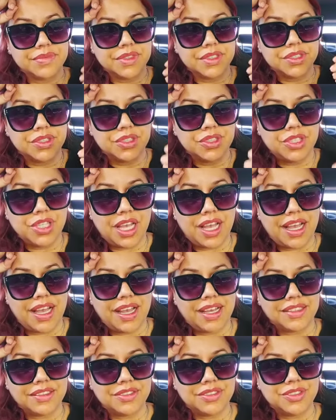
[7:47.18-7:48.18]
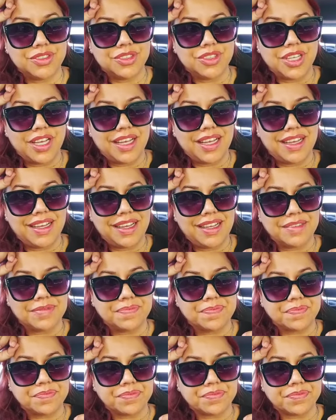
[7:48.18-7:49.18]
já já
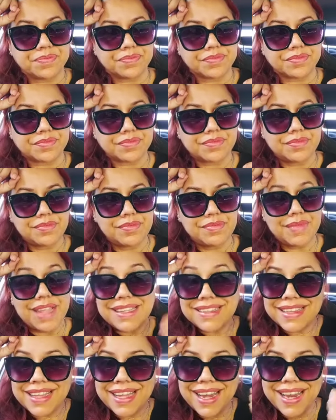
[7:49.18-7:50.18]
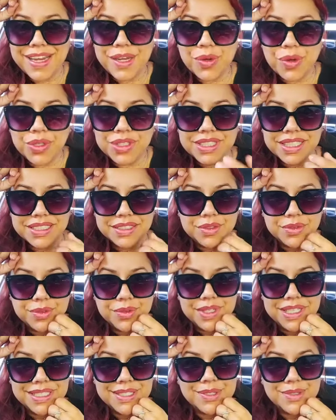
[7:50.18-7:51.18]
treinou tanto
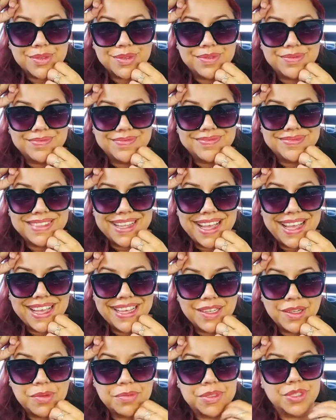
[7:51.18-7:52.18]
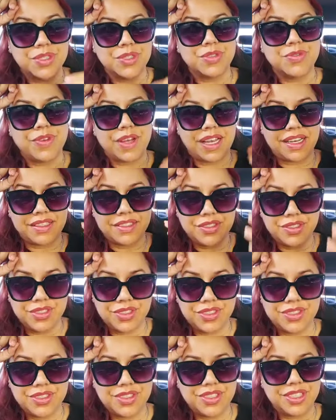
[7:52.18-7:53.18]
isso né como a gente fala de,
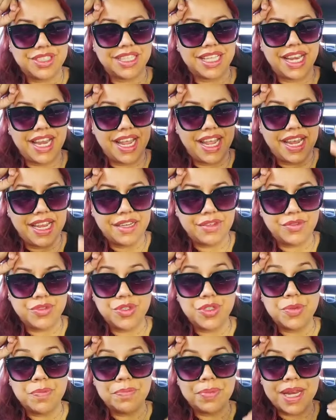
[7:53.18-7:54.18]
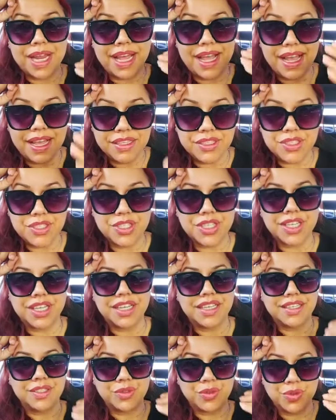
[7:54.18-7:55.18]
de treinos de prática
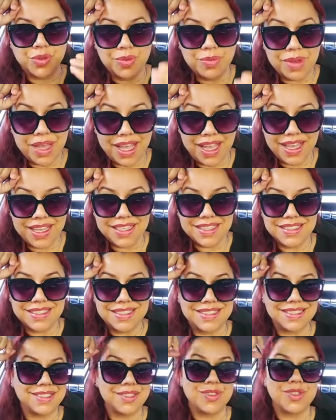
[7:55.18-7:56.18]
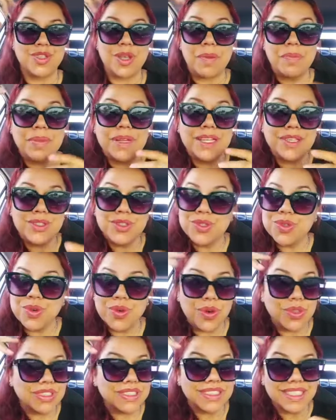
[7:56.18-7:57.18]
e tudo mais já
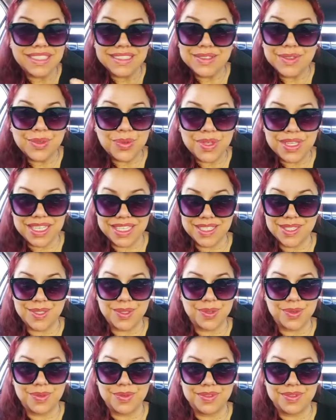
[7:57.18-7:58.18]
praticou tanto isso